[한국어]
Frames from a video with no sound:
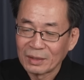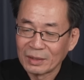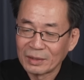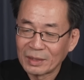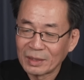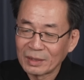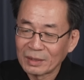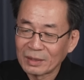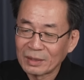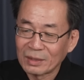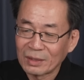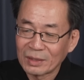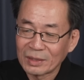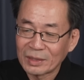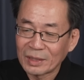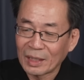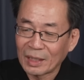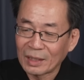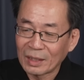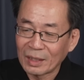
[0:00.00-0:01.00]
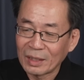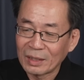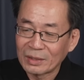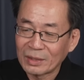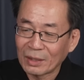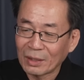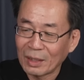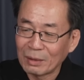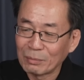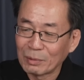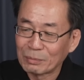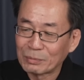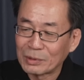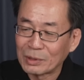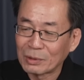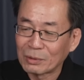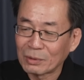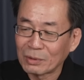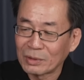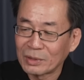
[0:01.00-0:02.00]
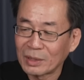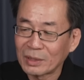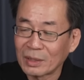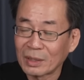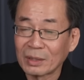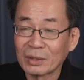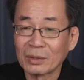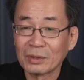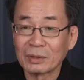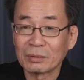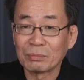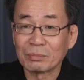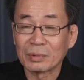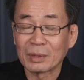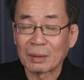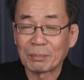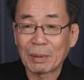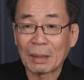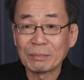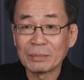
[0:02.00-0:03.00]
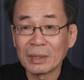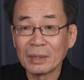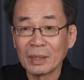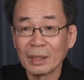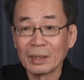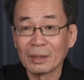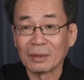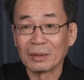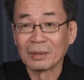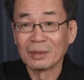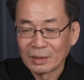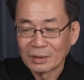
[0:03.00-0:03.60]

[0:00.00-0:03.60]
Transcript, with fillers: 이제는 그것이 하나의 생활법칙으로 체제가 되었습니다. 밤샌대요.